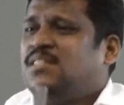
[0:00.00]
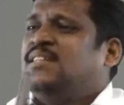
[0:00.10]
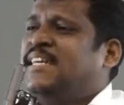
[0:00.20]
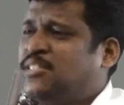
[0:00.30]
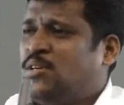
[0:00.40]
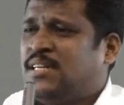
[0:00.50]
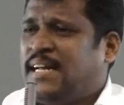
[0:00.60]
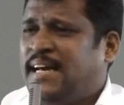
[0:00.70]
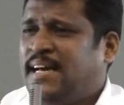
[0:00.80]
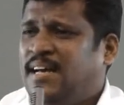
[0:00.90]
நானே
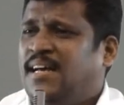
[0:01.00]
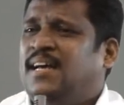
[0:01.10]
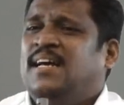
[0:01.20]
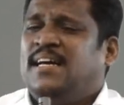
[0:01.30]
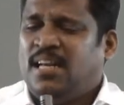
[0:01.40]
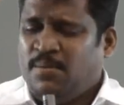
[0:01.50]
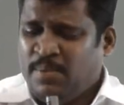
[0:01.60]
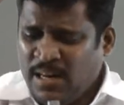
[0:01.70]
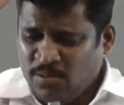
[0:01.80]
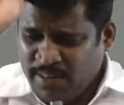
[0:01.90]
சொல்கிறேன்
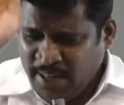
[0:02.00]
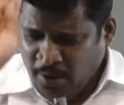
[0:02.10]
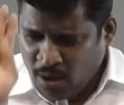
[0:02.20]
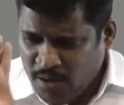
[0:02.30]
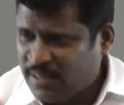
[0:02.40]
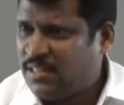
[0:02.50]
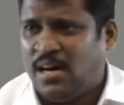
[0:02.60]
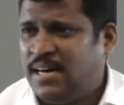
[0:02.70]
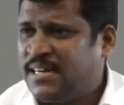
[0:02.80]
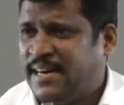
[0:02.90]
இனிமேல் வீட்டுக்குள்ளே வந்த
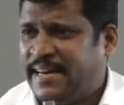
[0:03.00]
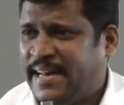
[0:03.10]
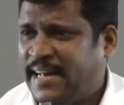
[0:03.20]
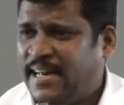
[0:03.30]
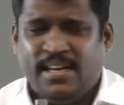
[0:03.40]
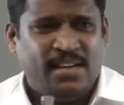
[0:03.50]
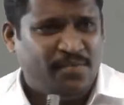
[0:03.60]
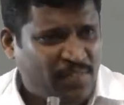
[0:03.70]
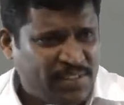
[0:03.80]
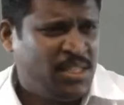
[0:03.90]
ஆண்கள்கிட்ட
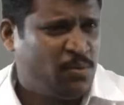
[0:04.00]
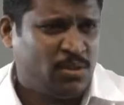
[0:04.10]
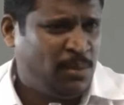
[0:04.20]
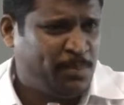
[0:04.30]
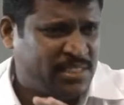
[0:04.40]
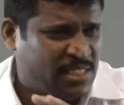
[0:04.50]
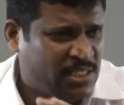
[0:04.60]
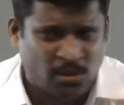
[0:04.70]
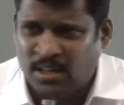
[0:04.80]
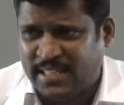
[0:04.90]
வந்த உன்ன பிரச்சனையை
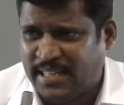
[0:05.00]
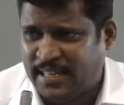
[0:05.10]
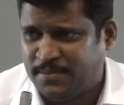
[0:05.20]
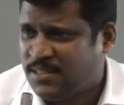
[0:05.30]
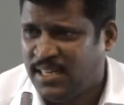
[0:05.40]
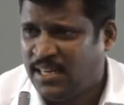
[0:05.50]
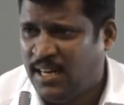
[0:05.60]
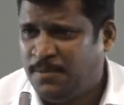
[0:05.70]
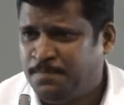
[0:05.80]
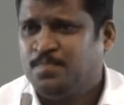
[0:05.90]
சொல்லாதீங்க சரிங்களா
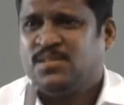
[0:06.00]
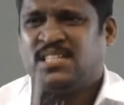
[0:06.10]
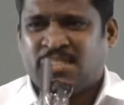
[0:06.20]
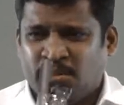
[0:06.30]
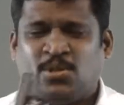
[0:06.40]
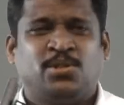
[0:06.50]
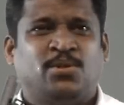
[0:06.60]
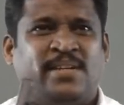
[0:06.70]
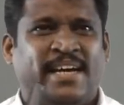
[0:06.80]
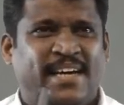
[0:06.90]
கதவை
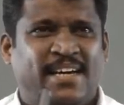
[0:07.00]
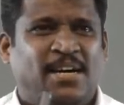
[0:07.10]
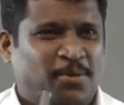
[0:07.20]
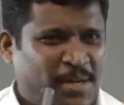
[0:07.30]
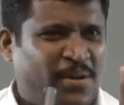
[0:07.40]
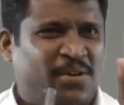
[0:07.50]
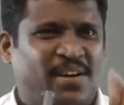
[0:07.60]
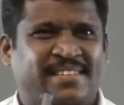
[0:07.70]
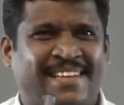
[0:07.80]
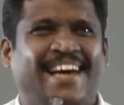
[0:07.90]
திறந்தோடனே ஒரே ஒரு
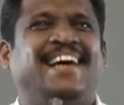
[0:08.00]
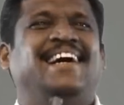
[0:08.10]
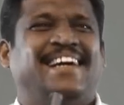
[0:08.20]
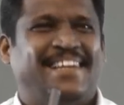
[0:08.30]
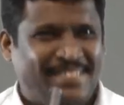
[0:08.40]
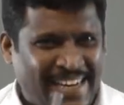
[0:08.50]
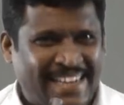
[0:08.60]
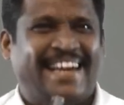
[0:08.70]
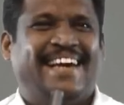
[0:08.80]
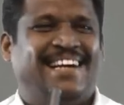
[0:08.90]
வார்த்தை வாங்க
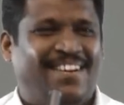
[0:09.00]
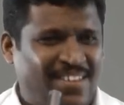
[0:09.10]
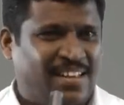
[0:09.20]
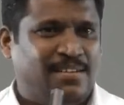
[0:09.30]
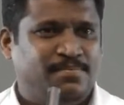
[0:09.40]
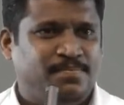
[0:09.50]
அவ்வளோதான்